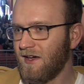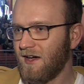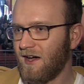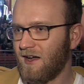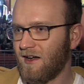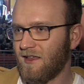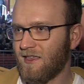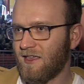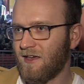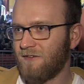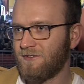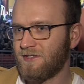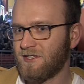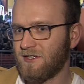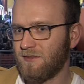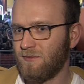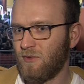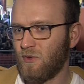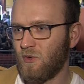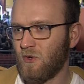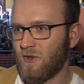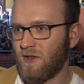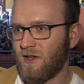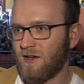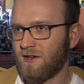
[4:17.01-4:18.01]
ale zawsze
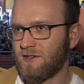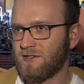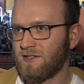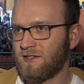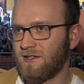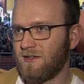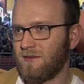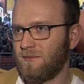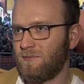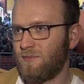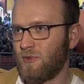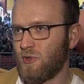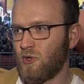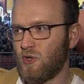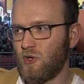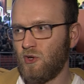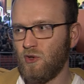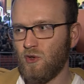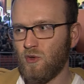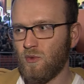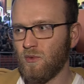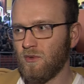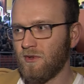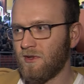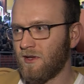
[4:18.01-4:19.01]
było tak, że po
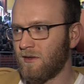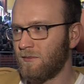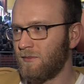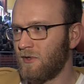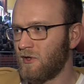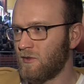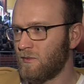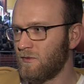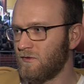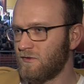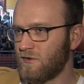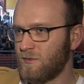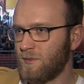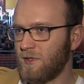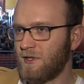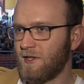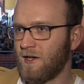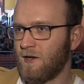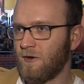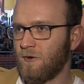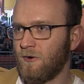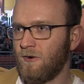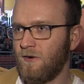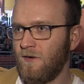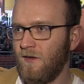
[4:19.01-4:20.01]
10 minutach byliśmy w
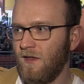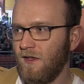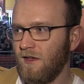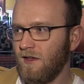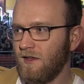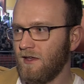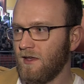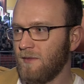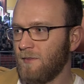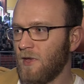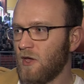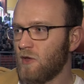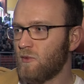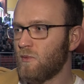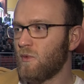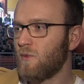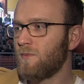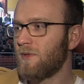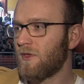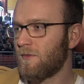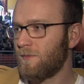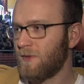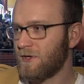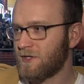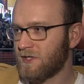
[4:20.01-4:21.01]
szpitalu i mieliśmy
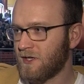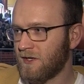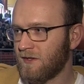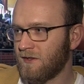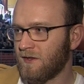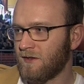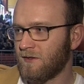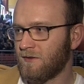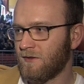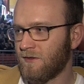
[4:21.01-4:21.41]
ubezpieczenie.